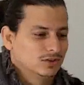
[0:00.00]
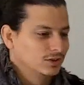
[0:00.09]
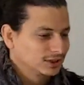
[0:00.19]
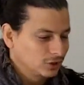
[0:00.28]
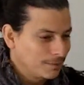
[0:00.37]

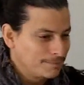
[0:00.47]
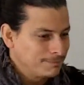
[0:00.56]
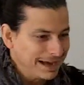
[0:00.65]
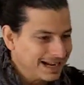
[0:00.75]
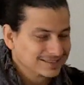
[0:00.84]
con estos
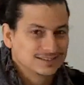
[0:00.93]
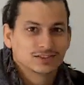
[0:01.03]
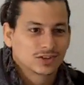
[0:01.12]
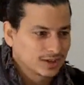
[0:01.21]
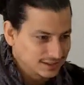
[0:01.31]

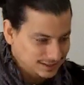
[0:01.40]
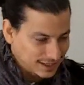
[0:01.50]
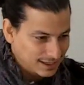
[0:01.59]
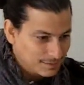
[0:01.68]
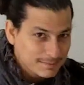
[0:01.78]
parásitos que
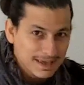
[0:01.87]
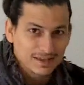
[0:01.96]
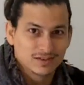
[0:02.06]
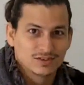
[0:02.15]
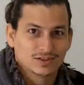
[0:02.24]
están al
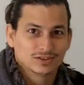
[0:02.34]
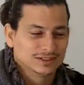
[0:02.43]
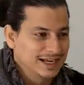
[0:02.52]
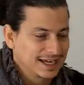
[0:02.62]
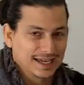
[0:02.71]
medio
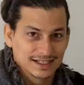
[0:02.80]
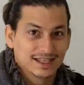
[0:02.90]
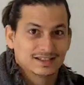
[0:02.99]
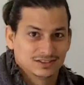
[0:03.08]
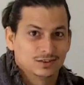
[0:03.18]
de la cadena
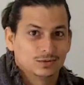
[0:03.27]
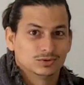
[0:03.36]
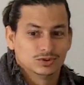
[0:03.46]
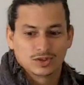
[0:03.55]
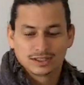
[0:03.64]
de
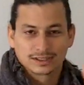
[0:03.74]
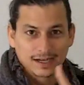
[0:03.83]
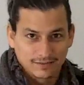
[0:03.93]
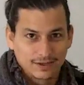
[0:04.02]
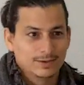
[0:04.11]
distribución entre
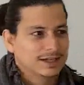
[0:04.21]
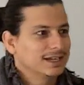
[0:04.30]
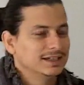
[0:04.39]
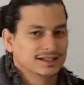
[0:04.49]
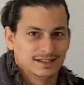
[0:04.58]
la
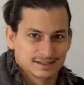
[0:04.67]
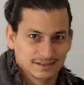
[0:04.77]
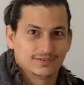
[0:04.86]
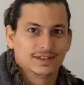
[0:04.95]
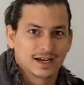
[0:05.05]
fábrica y el
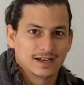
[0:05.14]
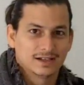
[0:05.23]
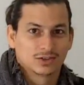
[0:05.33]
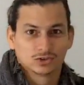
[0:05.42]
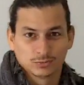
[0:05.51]
cliente final,
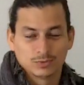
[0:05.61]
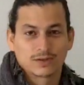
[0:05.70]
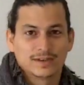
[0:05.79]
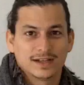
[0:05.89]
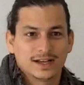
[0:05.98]
el
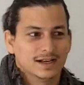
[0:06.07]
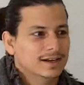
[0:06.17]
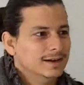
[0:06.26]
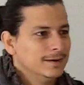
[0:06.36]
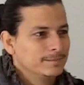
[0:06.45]
consumidor final,
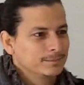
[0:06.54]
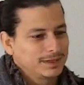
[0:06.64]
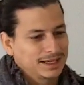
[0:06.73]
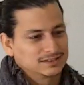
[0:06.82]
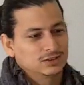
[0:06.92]

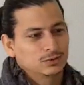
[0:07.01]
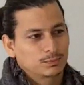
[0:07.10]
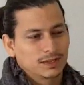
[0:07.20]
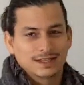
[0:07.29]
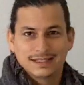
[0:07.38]
para que así tú
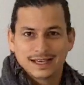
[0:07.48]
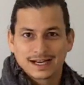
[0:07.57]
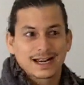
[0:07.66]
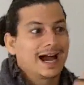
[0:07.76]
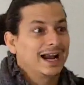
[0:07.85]
puedas
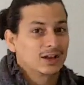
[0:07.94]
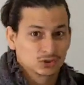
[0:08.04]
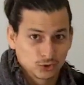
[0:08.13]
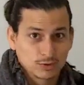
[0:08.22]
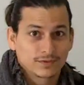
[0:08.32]
llegar al
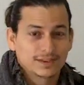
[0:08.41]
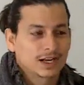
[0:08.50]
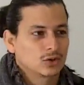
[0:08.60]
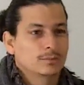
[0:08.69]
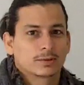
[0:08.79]
consumidor
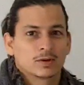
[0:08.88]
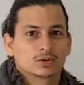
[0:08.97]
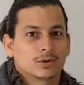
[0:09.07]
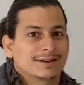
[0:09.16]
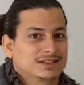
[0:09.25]
final con un
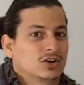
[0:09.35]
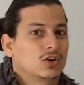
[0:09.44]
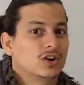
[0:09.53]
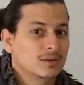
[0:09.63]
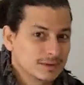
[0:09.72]
producto más
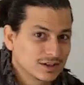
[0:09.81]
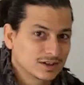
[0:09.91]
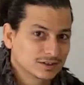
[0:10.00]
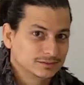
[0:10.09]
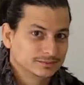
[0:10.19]

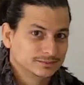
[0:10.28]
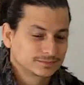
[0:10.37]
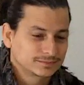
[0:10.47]
económico